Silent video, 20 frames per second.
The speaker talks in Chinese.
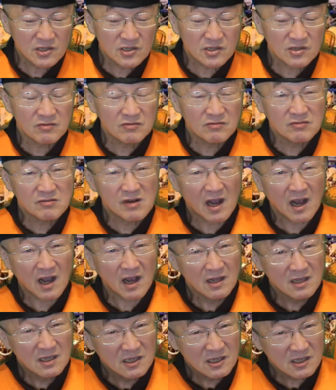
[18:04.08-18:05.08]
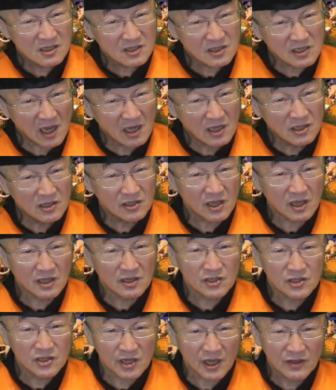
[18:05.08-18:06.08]
求啊，塞一
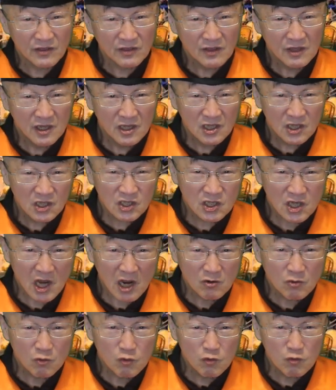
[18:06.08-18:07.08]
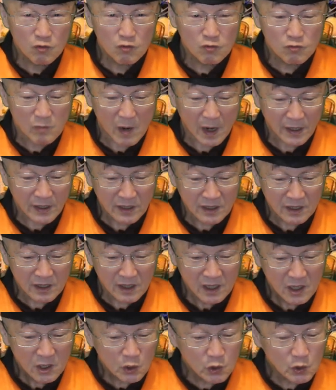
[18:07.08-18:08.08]
点钱，相互满意
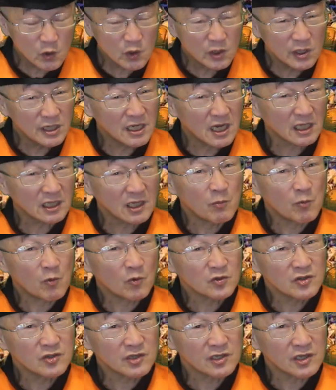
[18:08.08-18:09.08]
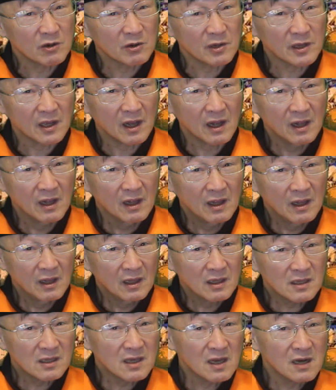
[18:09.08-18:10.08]
就可以拿到博士学位啊。
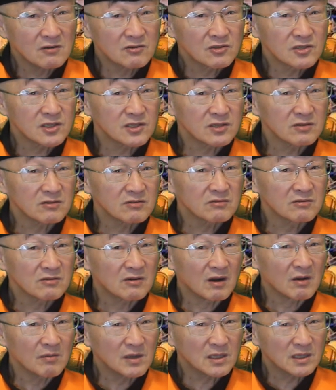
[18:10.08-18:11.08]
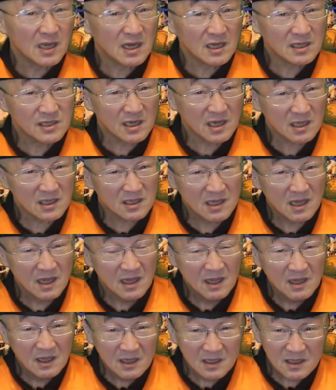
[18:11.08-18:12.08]
夭寿啊！要听一下
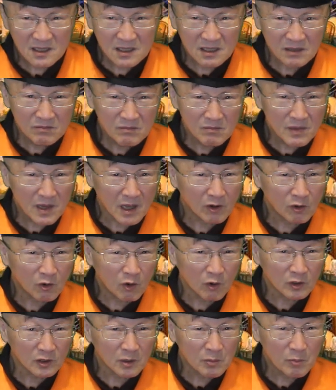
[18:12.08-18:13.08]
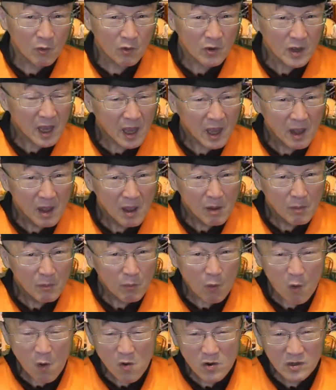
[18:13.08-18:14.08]
曾淼红的博哎，
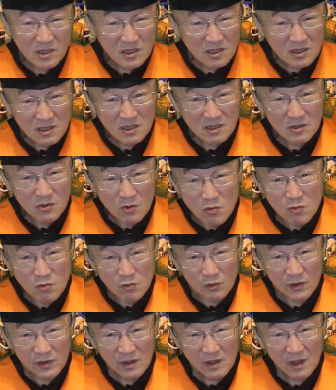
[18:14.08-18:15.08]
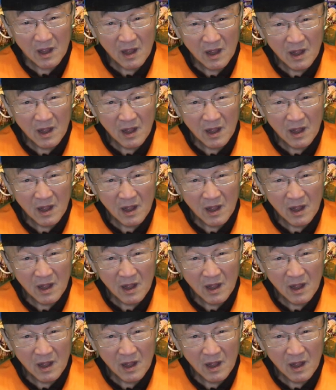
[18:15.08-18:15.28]
博士论文